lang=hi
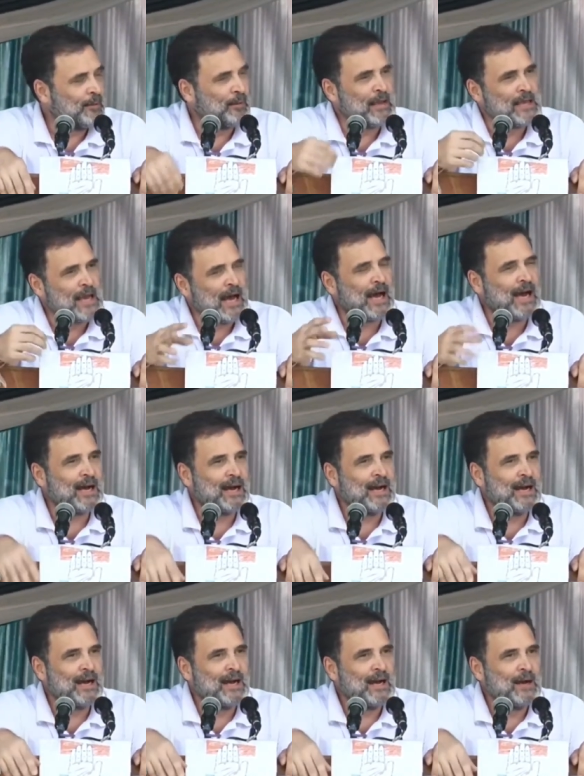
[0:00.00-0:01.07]
कि भैया
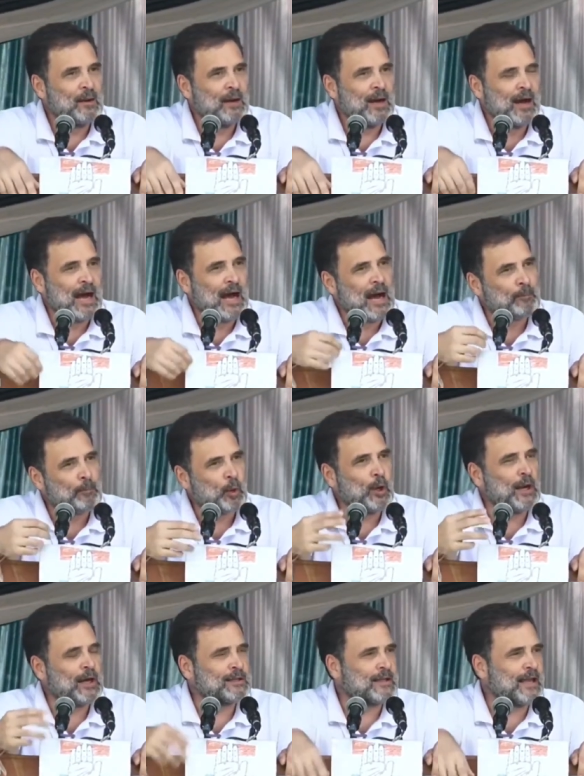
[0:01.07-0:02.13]

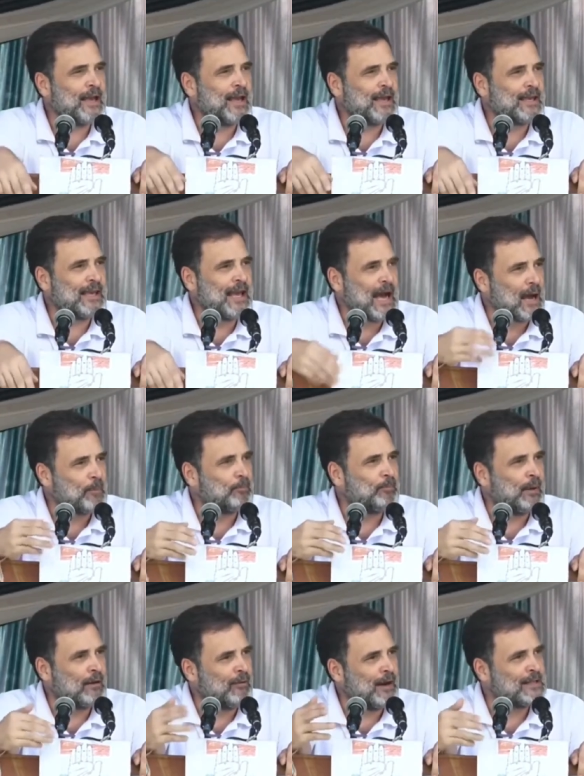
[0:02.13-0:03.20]
आपको लगता है कि आप
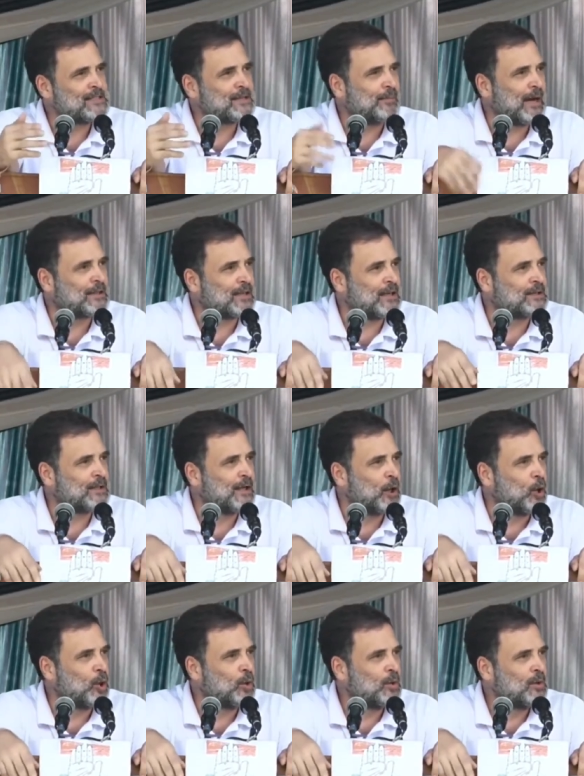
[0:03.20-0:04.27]
भगवान से बात करते
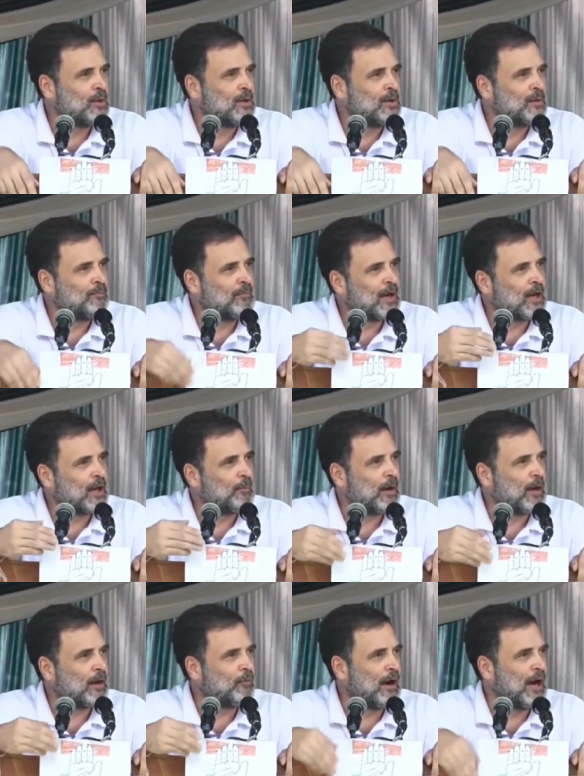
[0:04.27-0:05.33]
हो मगर
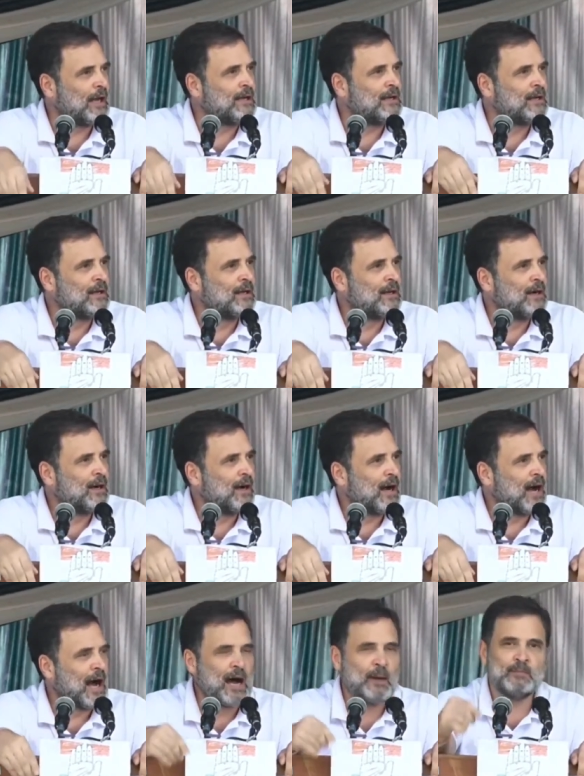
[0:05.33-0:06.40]
भगवान
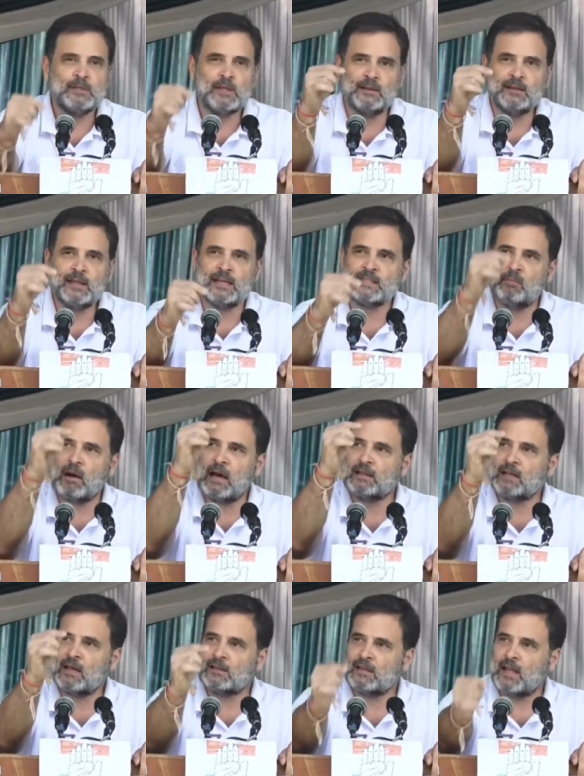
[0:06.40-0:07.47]
आम जनता से
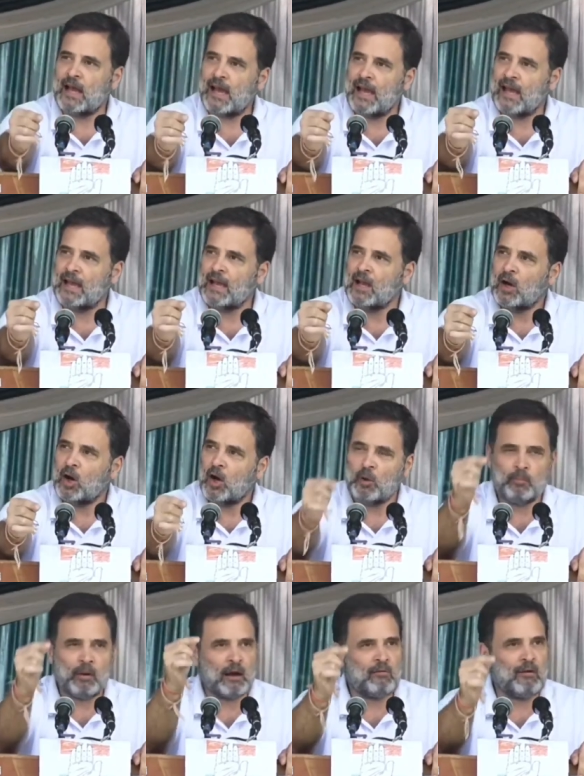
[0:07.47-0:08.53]
बात करता है
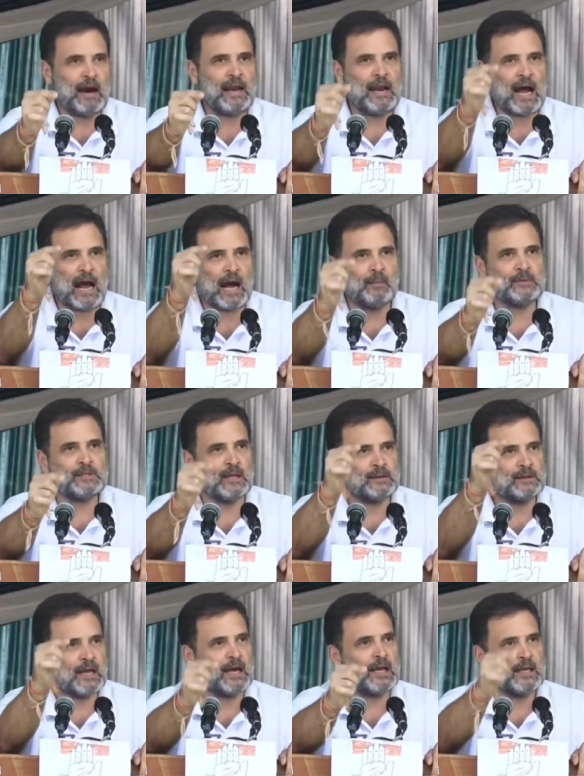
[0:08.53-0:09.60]
और भगवान आम
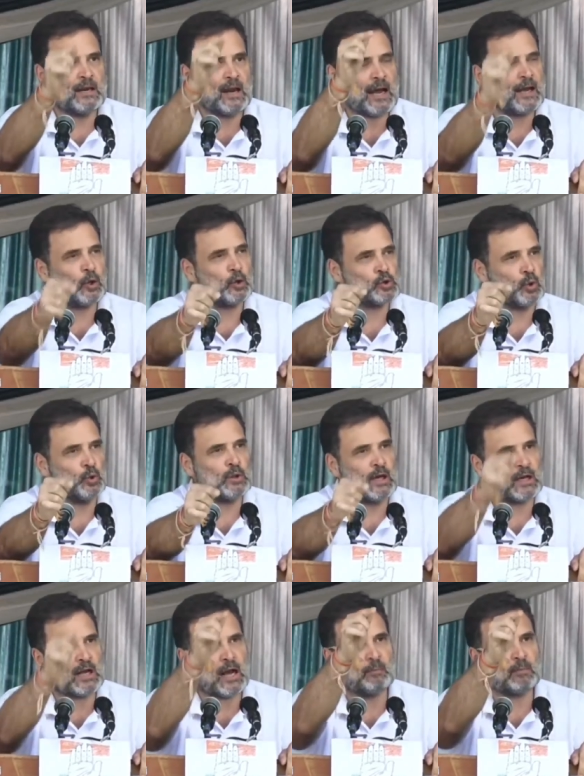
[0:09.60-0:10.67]
जनता की राय को
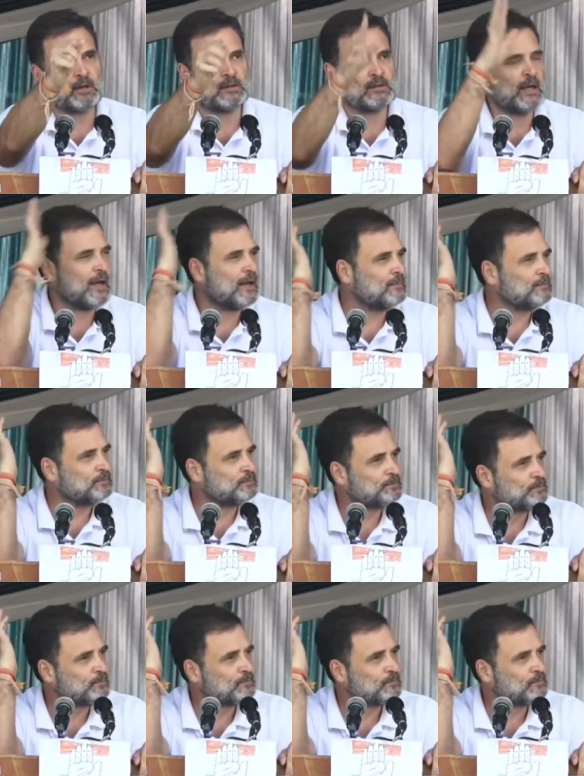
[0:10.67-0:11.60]
सुनकर काम करता है